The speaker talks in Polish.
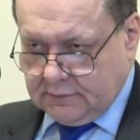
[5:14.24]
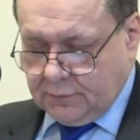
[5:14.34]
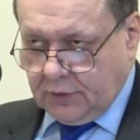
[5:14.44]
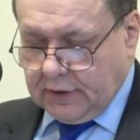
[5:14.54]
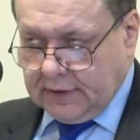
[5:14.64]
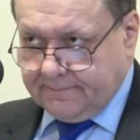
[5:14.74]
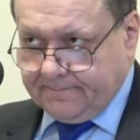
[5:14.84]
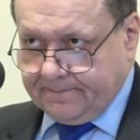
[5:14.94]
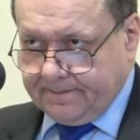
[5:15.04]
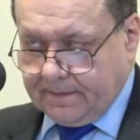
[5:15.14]
Boga
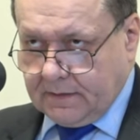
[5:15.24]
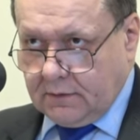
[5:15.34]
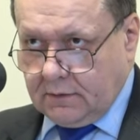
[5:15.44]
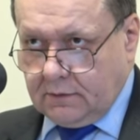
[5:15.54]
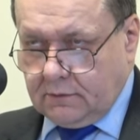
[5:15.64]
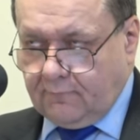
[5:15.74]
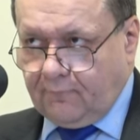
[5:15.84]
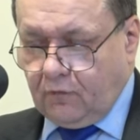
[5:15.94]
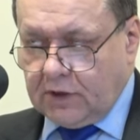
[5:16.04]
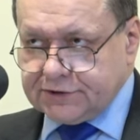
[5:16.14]

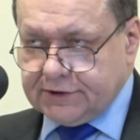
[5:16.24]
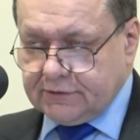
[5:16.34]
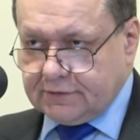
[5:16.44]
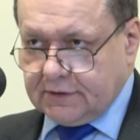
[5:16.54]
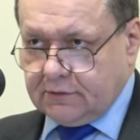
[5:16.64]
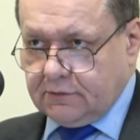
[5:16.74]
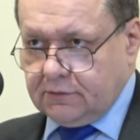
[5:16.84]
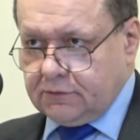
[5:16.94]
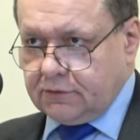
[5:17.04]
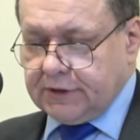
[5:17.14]
właśnie do, tego,
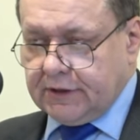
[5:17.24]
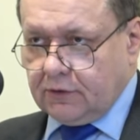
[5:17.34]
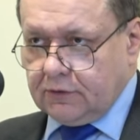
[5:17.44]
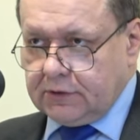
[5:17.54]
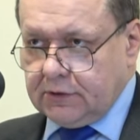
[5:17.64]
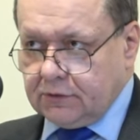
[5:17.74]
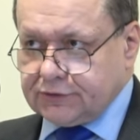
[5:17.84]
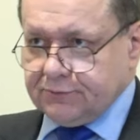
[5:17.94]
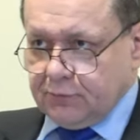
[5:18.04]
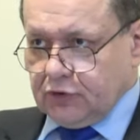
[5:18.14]
do tej roli, o
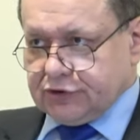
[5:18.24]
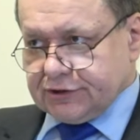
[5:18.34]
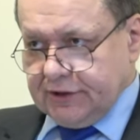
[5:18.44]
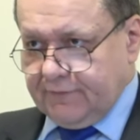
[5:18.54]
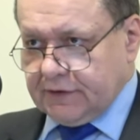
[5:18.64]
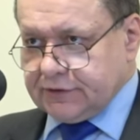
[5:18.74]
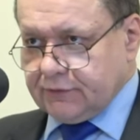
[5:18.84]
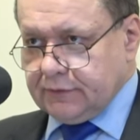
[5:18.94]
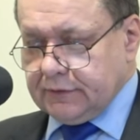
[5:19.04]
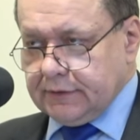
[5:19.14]
czym Mojżesz nie wiedział.